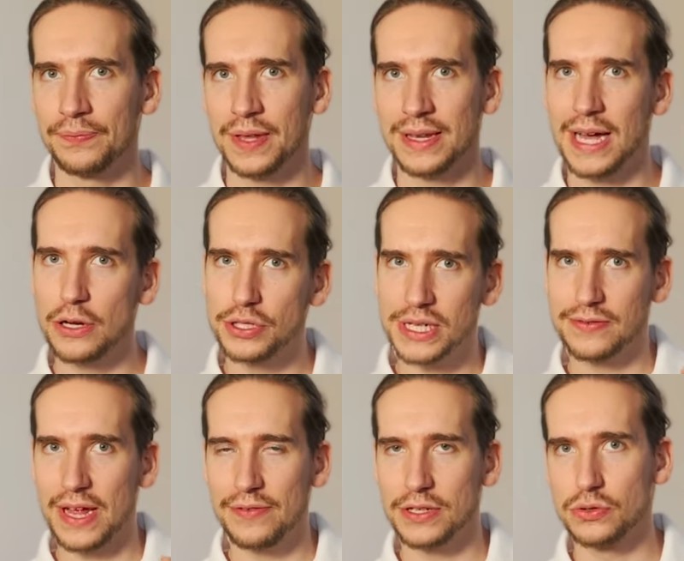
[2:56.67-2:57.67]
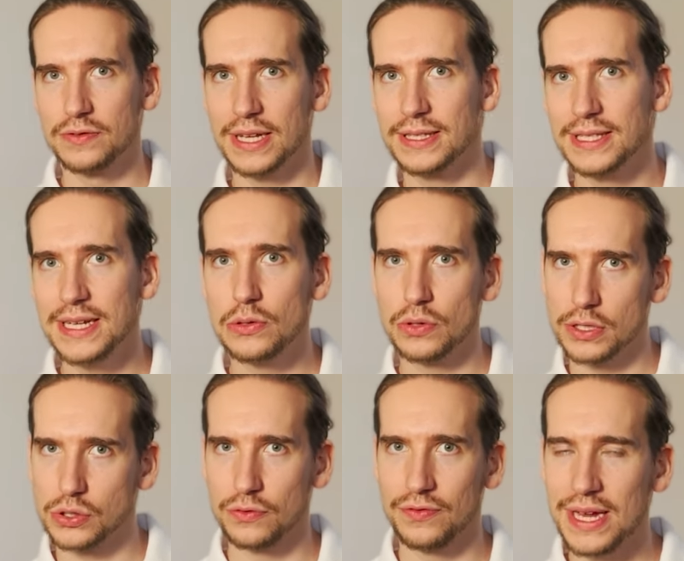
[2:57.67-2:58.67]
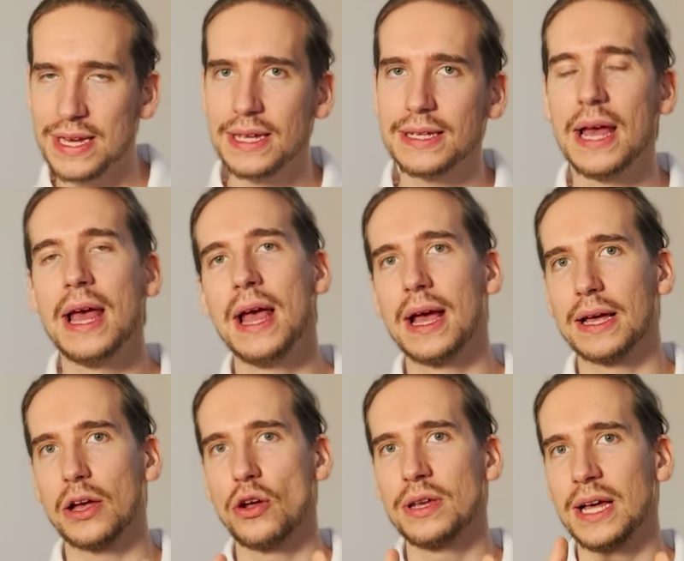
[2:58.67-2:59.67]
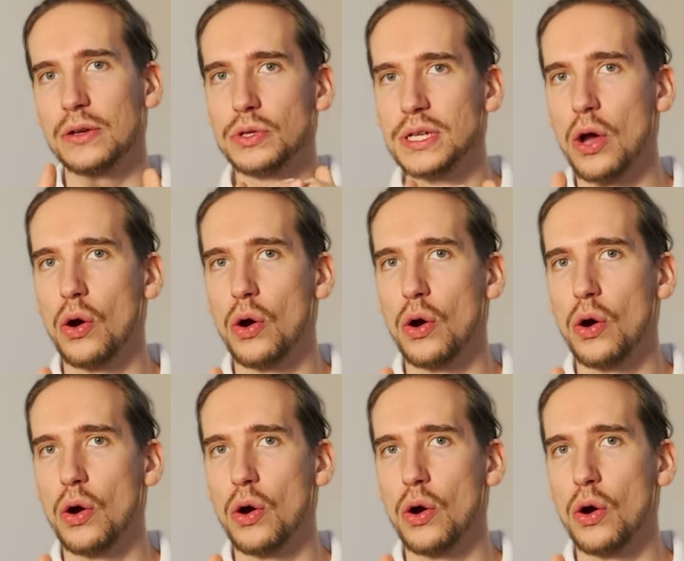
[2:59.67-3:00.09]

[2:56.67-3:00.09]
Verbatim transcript: Denn dadurch, dass etwas zu sehr zieht oder zu wenig, können dadurch